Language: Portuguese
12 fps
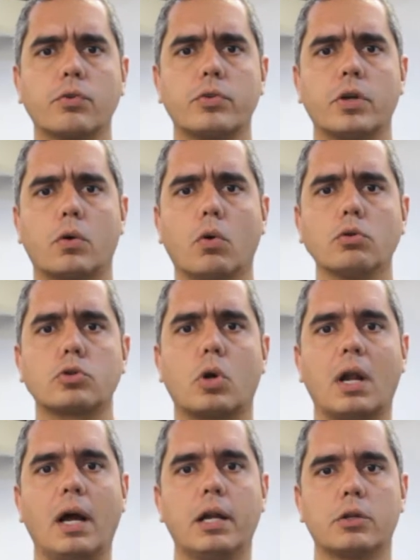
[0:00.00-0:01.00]
você
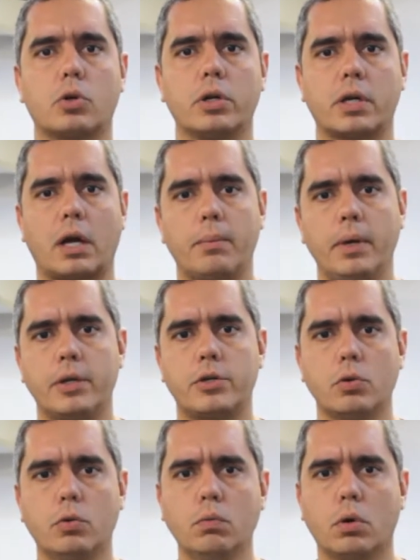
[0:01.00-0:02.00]
controlar
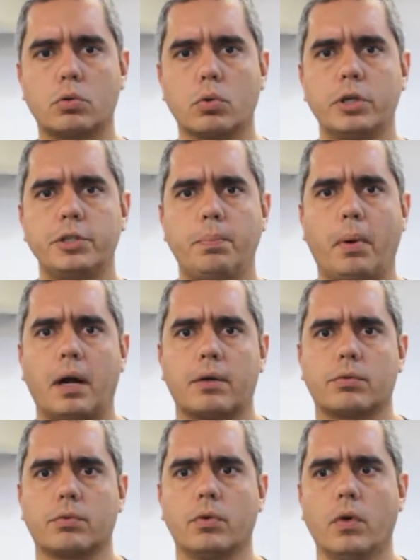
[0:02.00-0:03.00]
eletronicamente um motor de
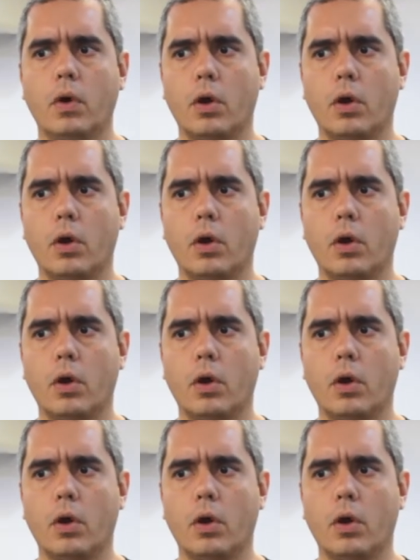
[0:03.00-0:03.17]
passo,